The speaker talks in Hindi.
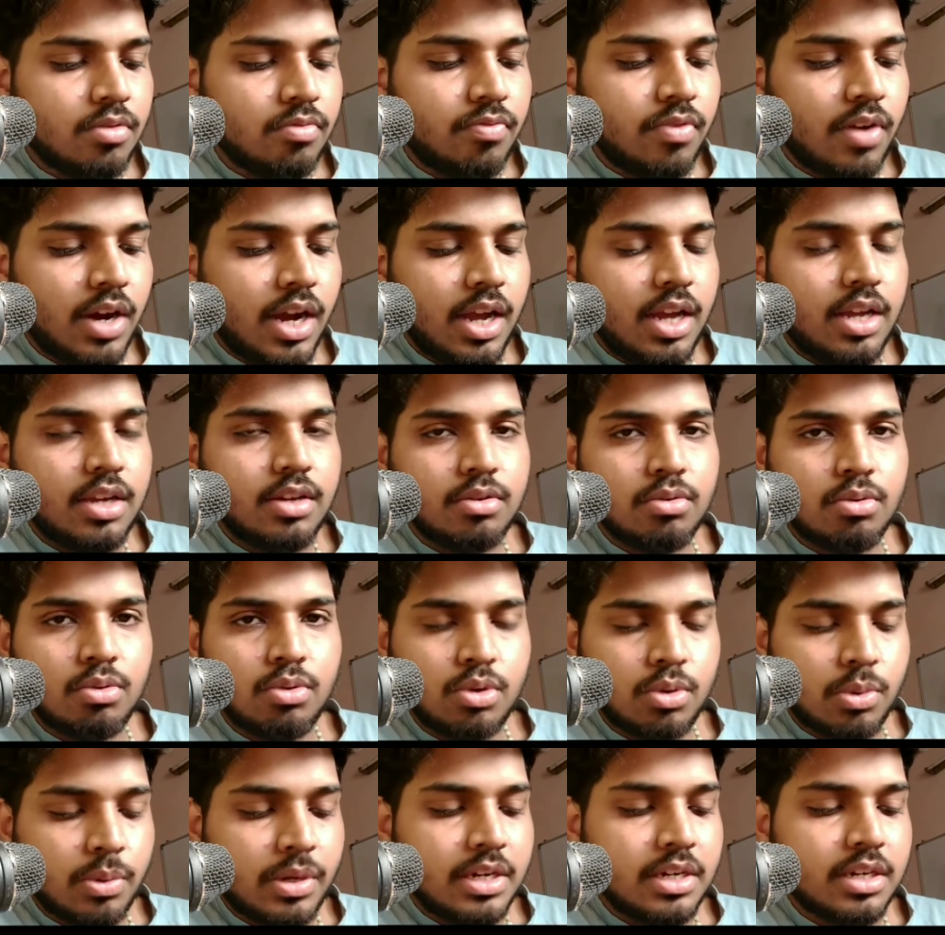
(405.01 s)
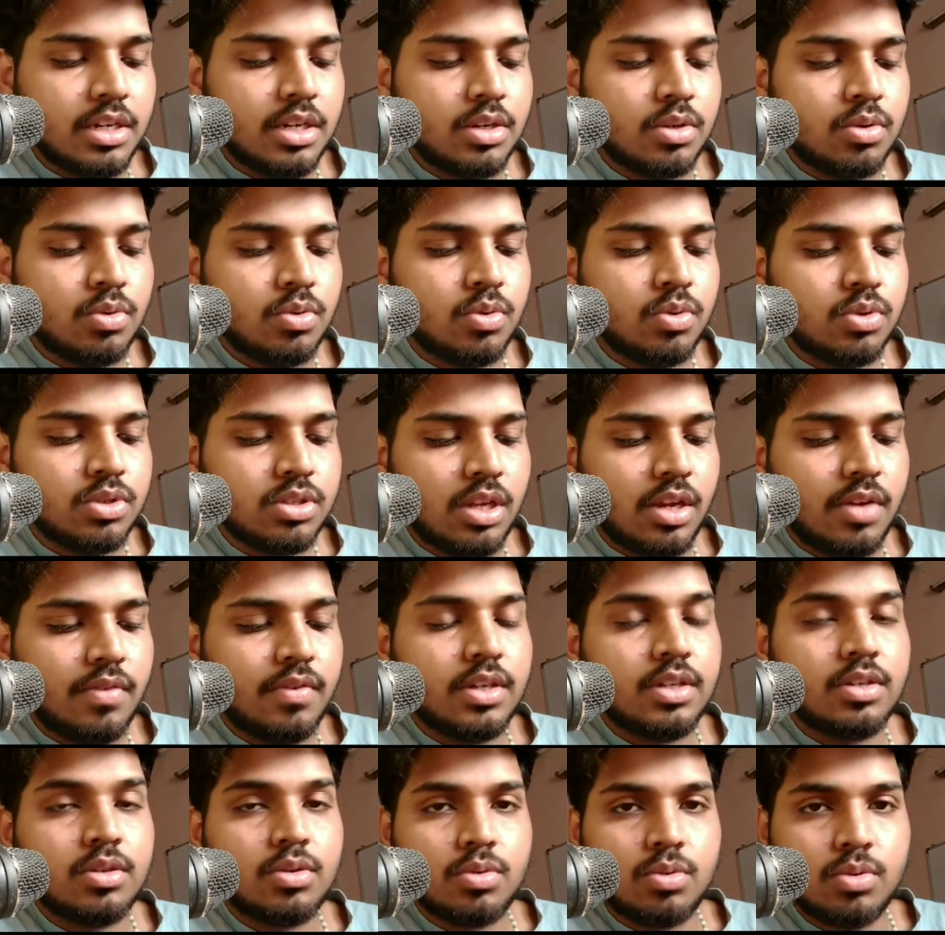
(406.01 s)
फाइव रूट ट्वेंटी टू
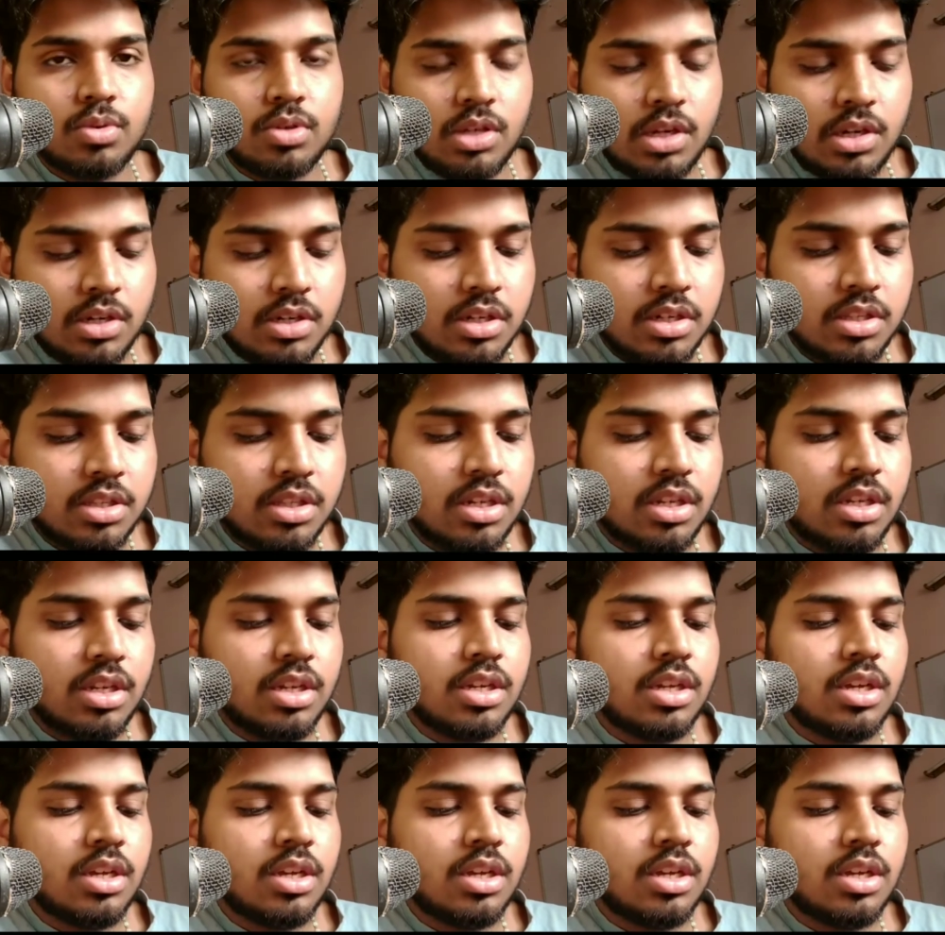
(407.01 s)
सेवन रूट थर्टी थ्री